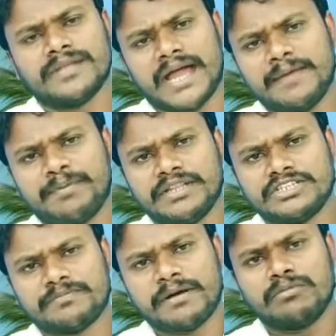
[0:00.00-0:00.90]
అయిపోయిందని
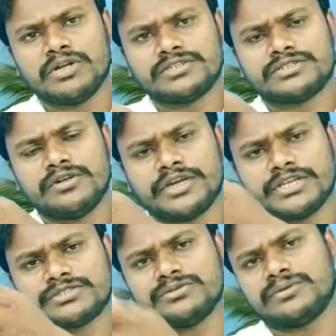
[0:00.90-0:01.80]
చెప్పి అంబులెన్స్లో
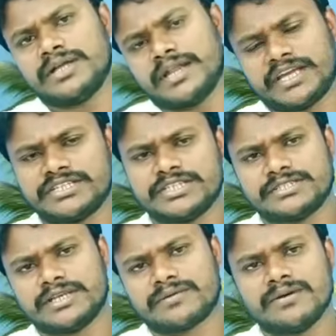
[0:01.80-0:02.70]
ఎక్కిస్తూ ఉన్నారు
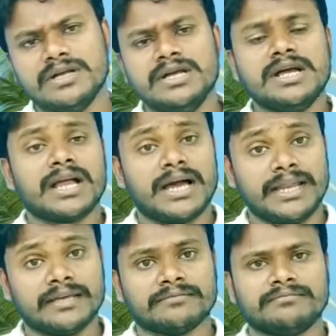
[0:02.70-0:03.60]
ఎక్కిచ్చేశారు కానీ